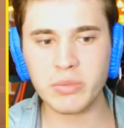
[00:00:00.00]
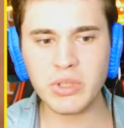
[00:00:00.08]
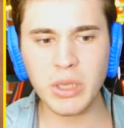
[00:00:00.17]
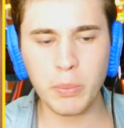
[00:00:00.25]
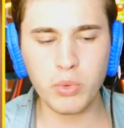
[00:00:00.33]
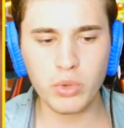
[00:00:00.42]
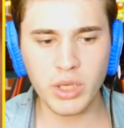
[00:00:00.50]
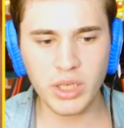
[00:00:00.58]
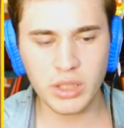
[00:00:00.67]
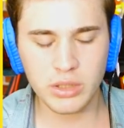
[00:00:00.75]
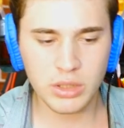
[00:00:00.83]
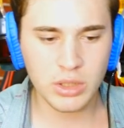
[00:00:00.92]
şimdi de bu
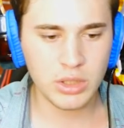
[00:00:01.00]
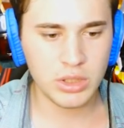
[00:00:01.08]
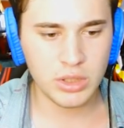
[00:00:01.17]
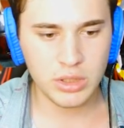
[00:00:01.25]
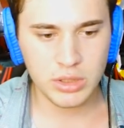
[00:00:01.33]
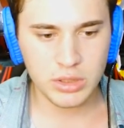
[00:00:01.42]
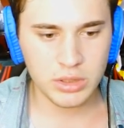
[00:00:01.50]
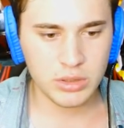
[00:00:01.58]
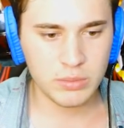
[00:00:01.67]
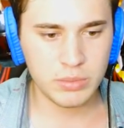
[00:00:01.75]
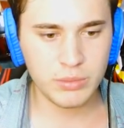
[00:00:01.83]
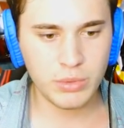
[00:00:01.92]
yani.
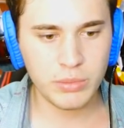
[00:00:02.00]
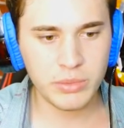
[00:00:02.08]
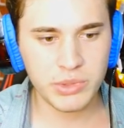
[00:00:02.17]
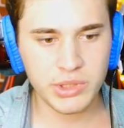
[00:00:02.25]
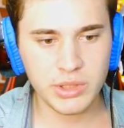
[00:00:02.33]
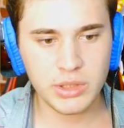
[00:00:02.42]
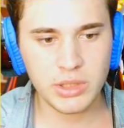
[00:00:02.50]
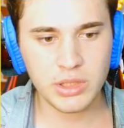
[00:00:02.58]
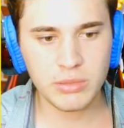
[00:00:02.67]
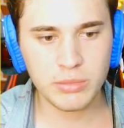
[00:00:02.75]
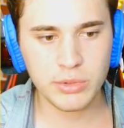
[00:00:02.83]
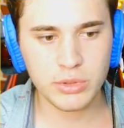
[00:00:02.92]
Bilmiyorum benim
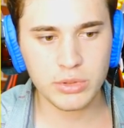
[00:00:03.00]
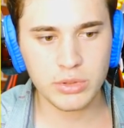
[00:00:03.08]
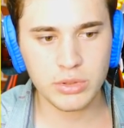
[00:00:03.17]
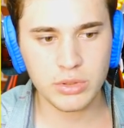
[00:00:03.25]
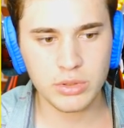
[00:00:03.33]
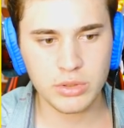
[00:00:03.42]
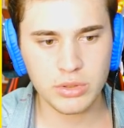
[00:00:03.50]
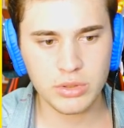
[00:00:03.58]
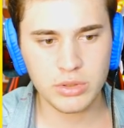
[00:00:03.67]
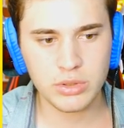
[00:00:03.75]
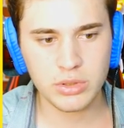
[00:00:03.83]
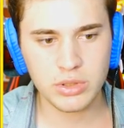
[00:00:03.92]
sinirlerimi bozdu.
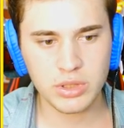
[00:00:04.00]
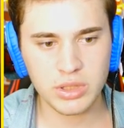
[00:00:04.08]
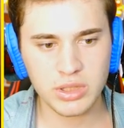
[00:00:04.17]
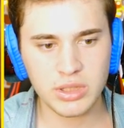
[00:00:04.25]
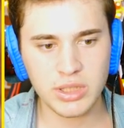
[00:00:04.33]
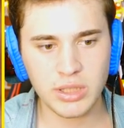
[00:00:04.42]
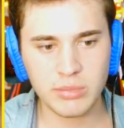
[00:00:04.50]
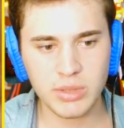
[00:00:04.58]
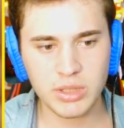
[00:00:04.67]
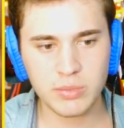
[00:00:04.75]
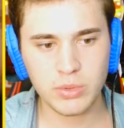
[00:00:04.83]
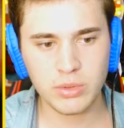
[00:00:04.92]

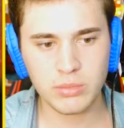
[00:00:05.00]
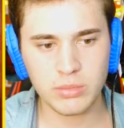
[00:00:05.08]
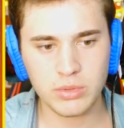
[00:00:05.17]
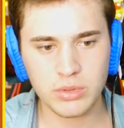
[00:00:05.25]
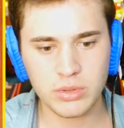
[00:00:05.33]
İzlenmez bu oğlum.